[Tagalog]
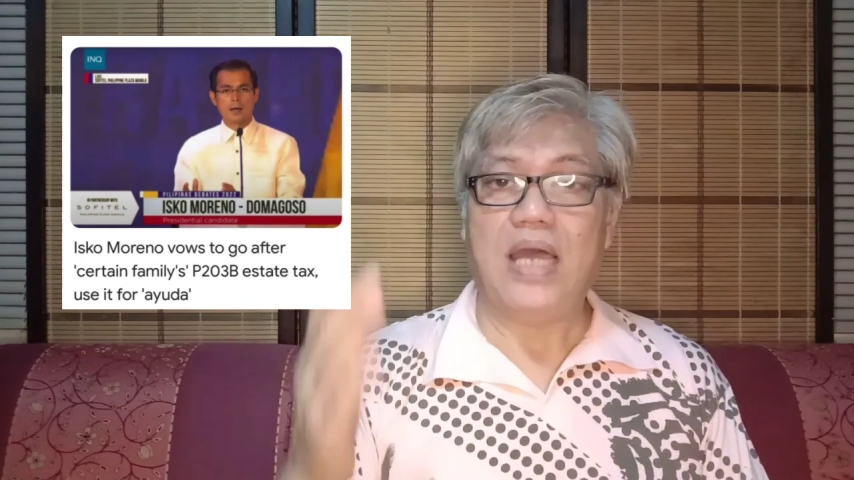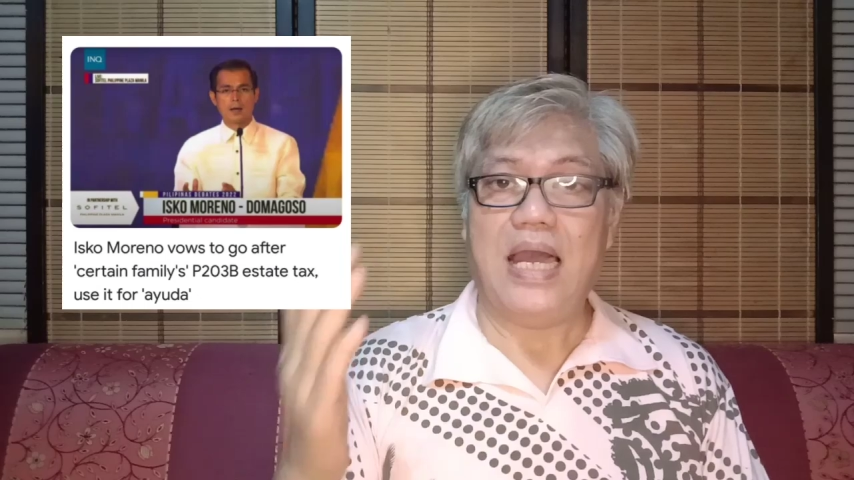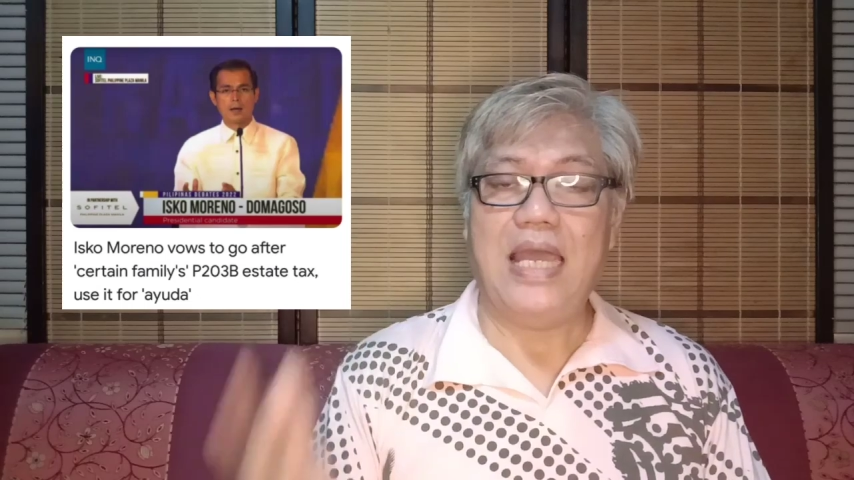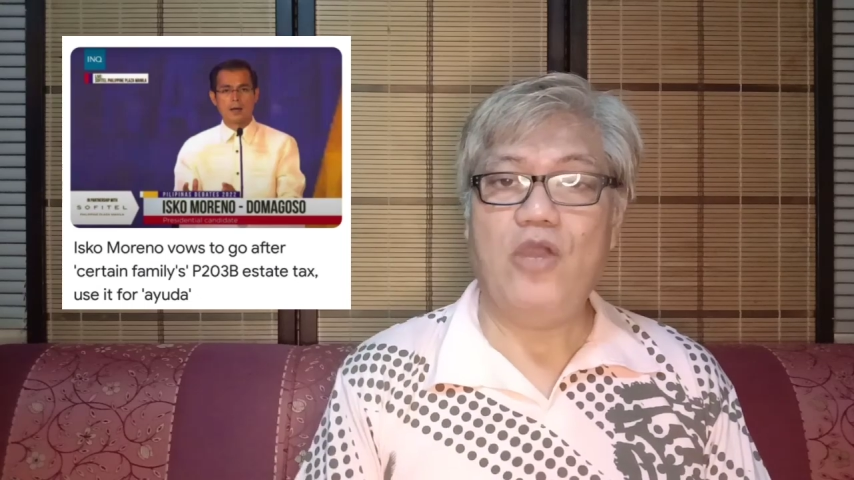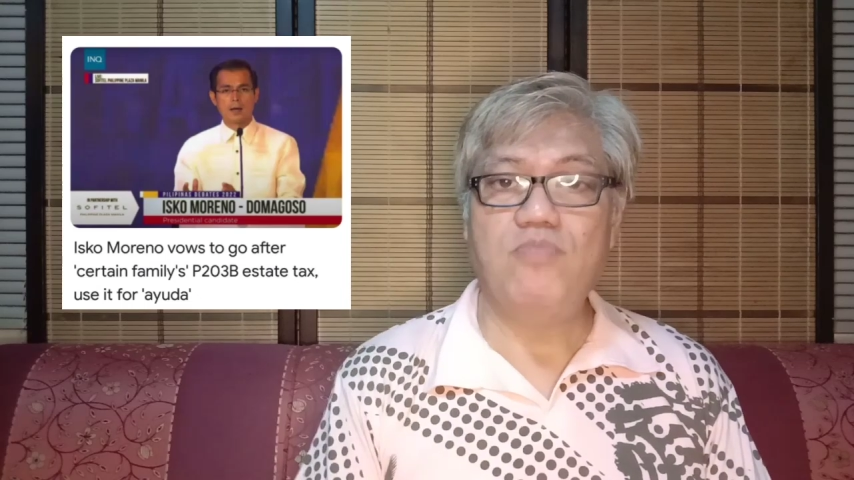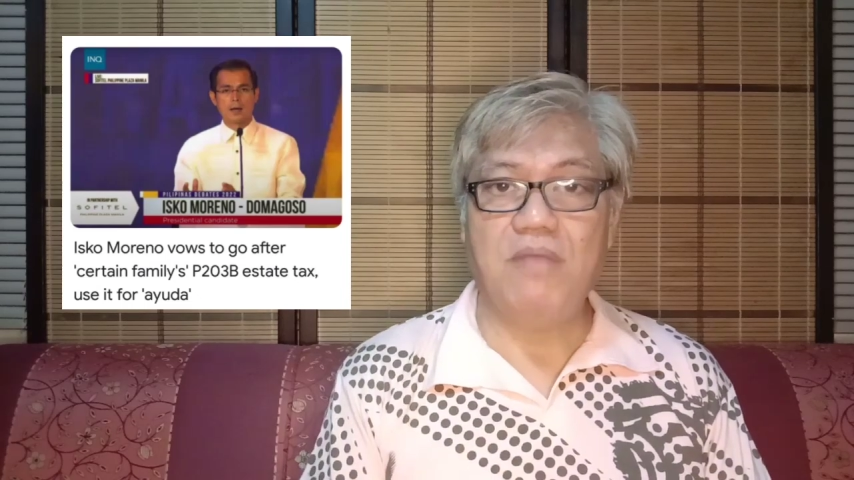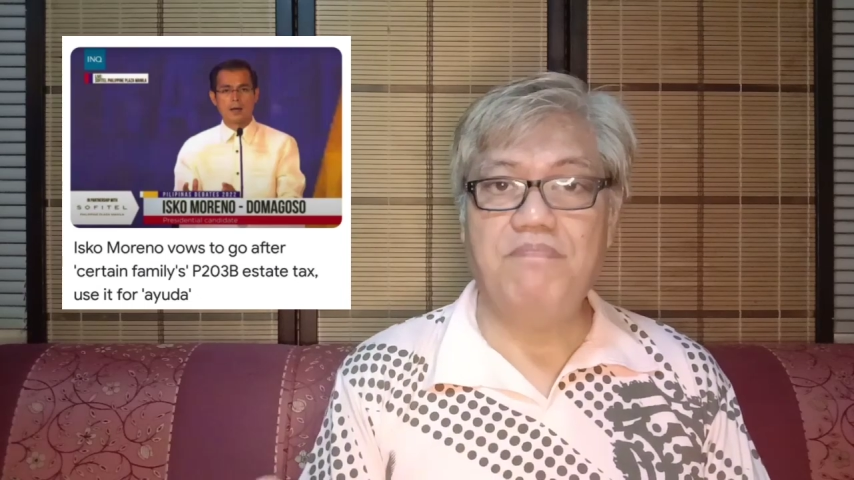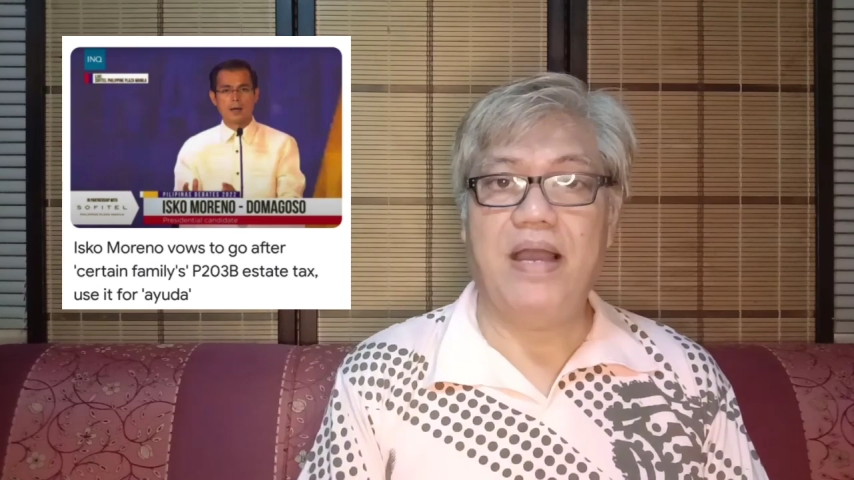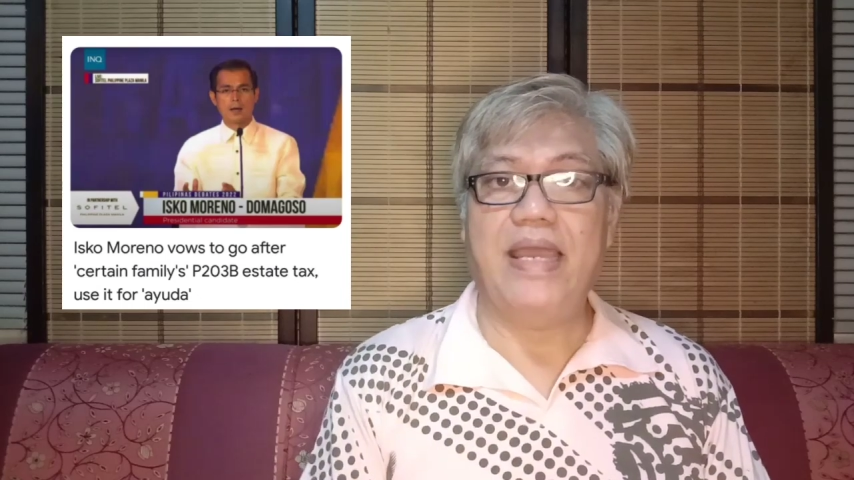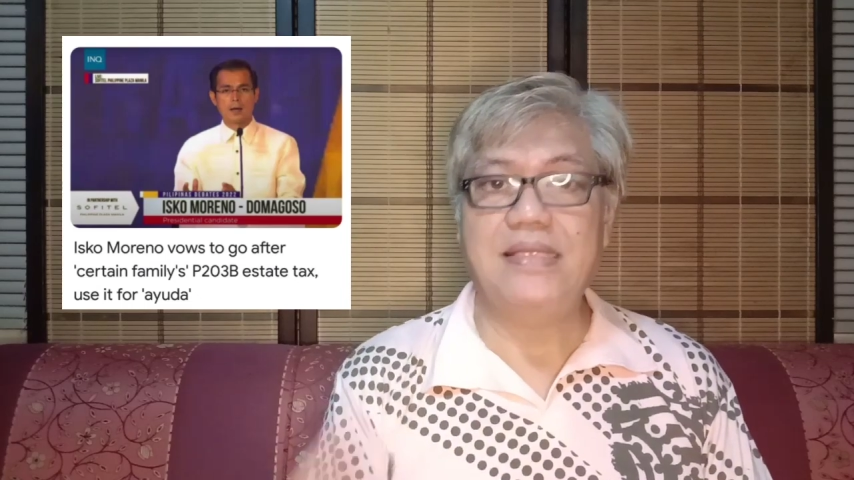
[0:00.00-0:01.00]
ayaw
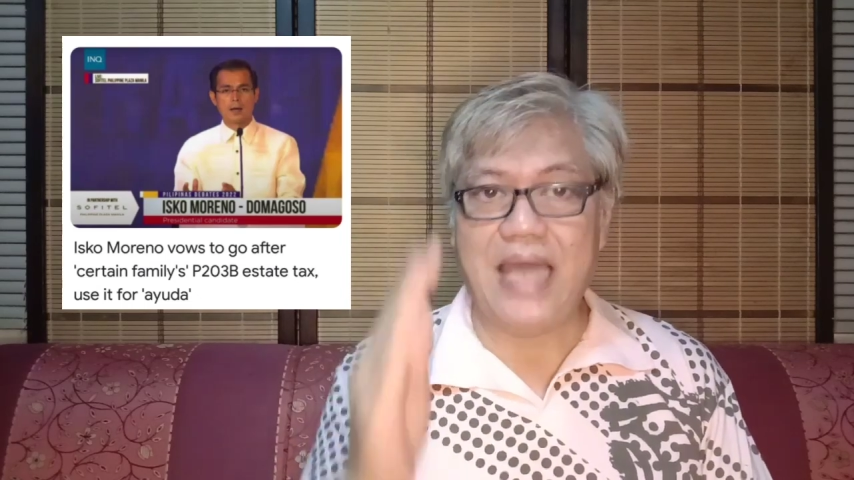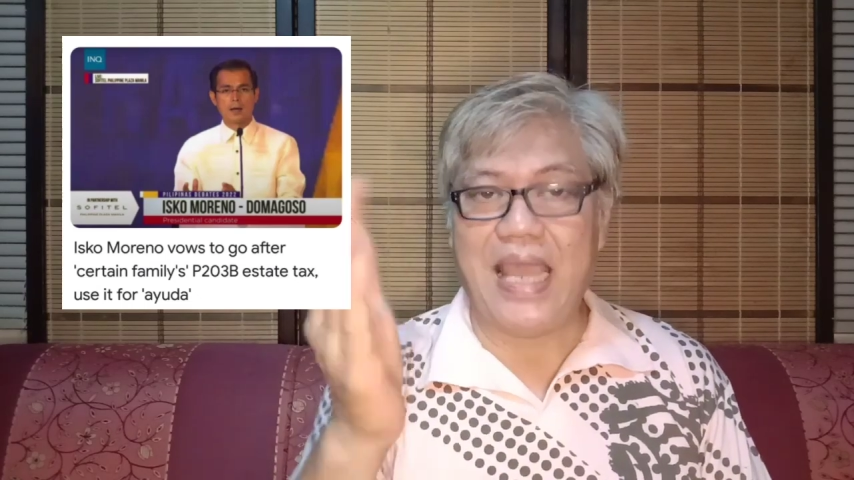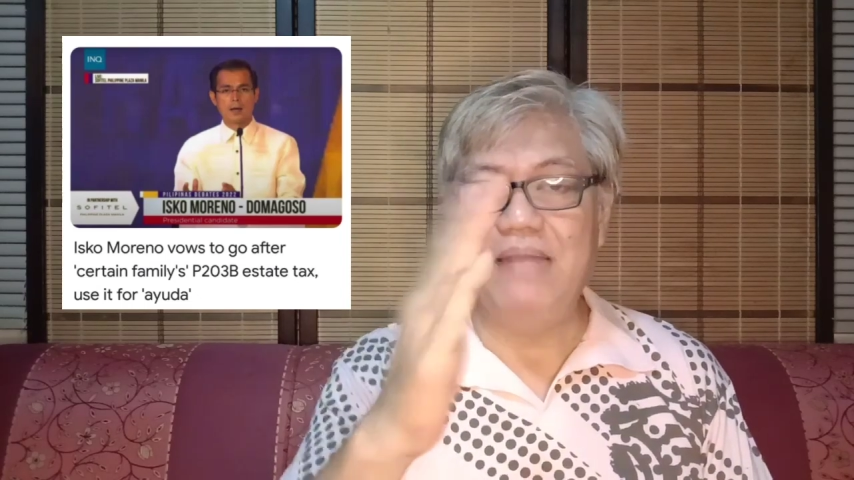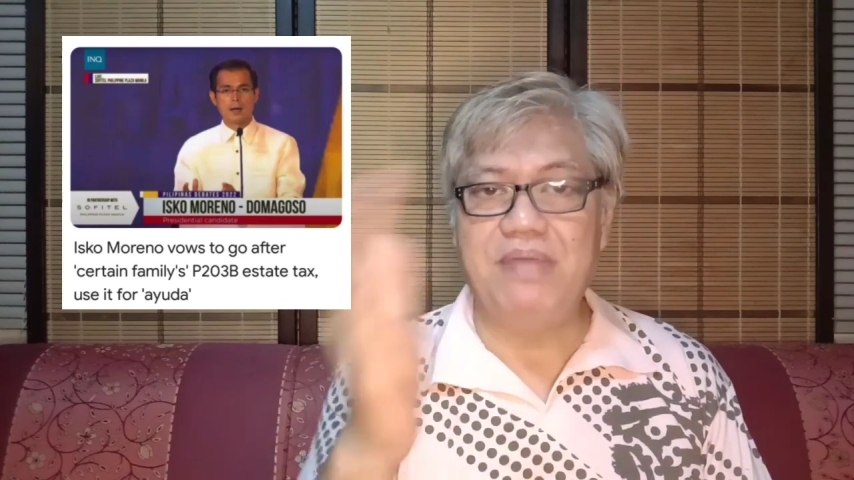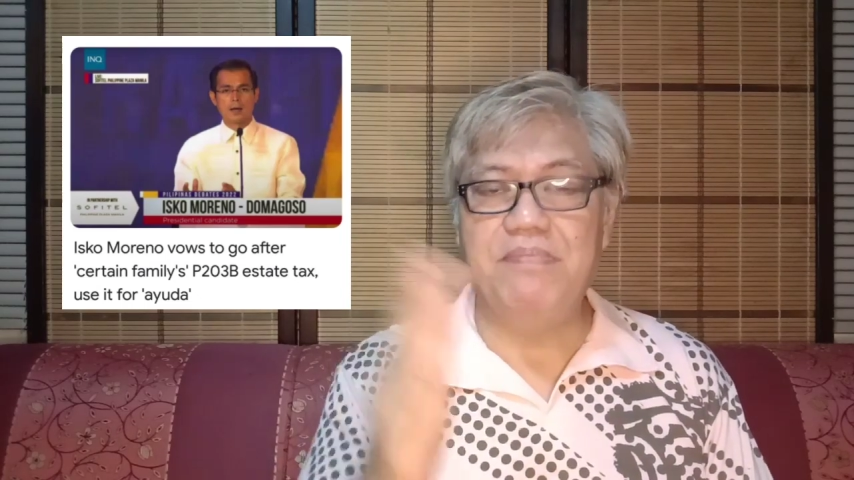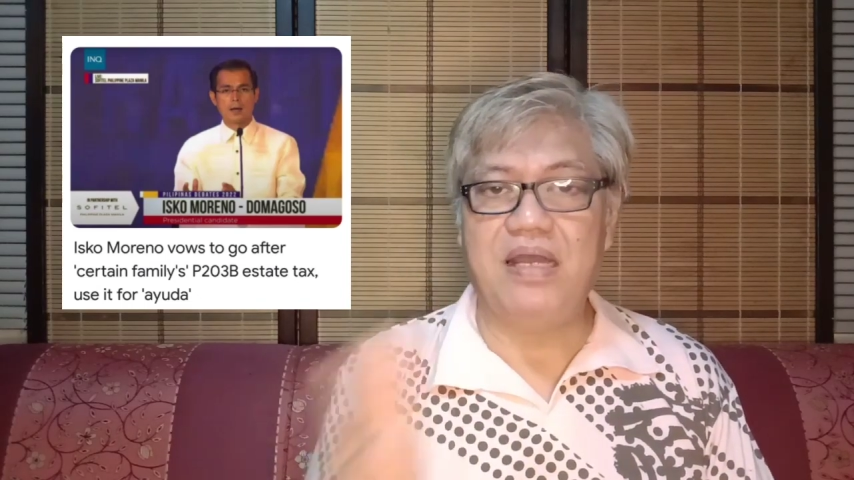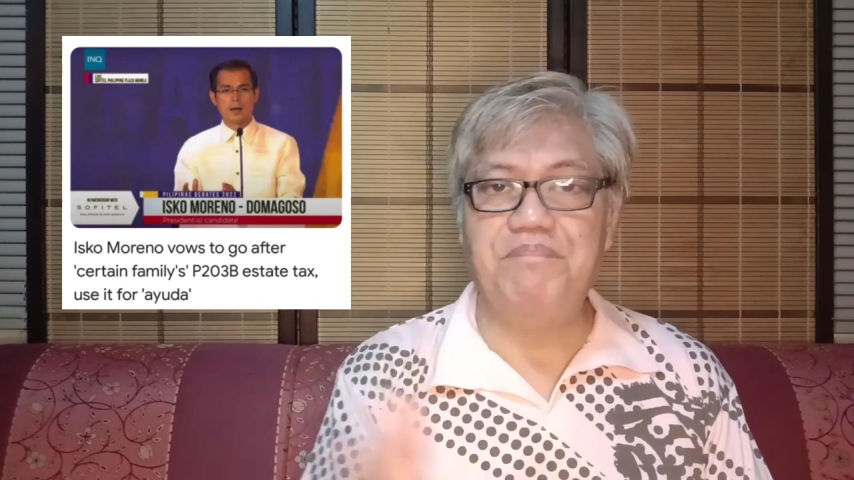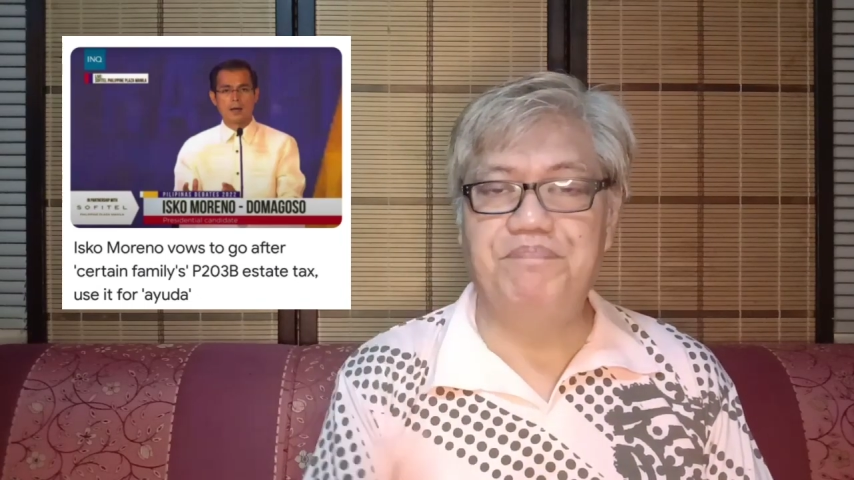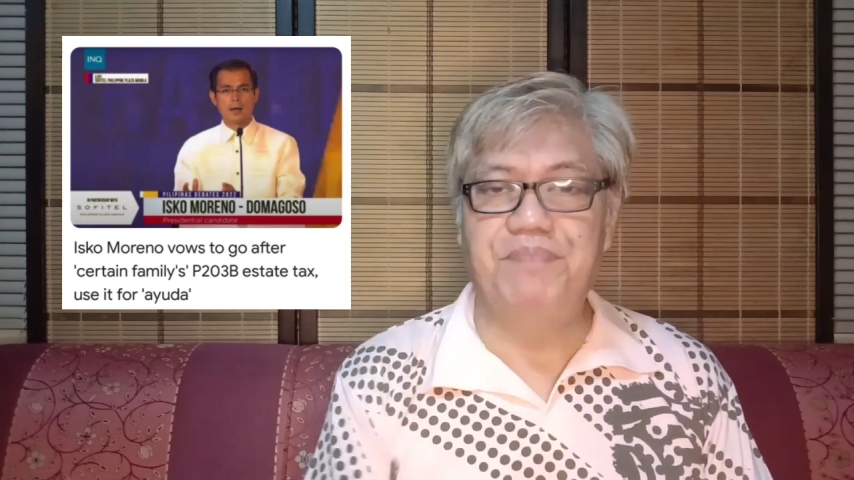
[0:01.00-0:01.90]
magbayad dahil may mga